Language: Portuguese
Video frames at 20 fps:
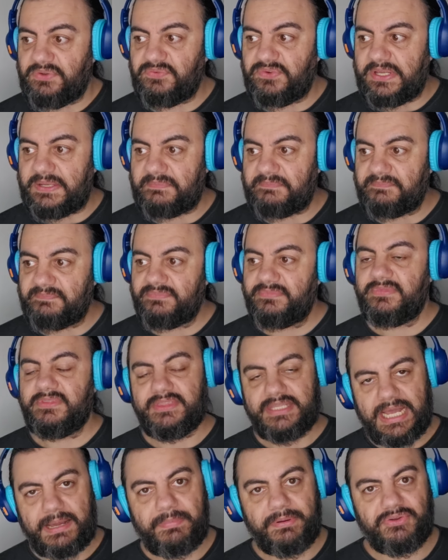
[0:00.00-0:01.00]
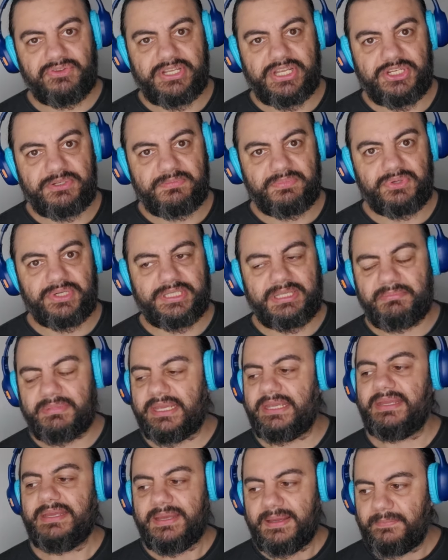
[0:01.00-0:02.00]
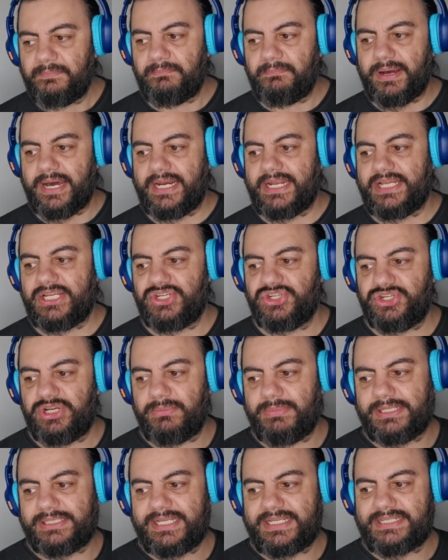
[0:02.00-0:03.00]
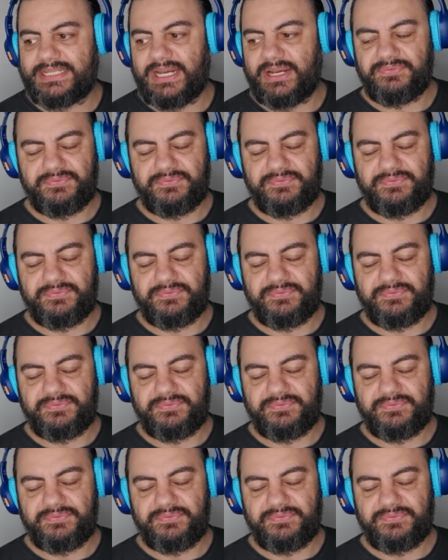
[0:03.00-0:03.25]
Enfim, dá para usar de boa também para chamadas